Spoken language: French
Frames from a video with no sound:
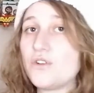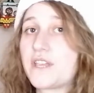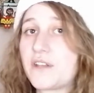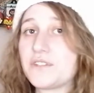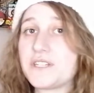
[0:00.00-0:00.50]
le
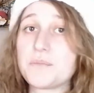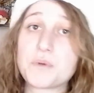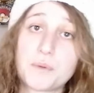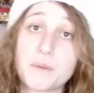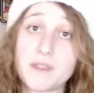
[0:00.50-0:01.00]
calendrier
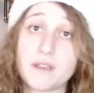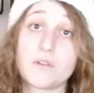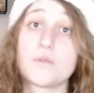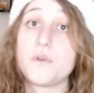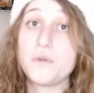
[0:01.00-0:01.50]
pop-up,
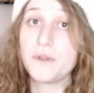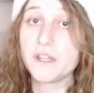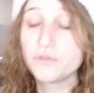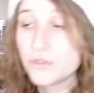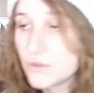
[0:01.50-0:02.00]
d'ailleurs, qu'on va
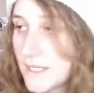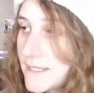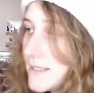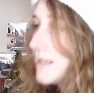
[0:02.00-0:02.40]
ouvrir tout de suite.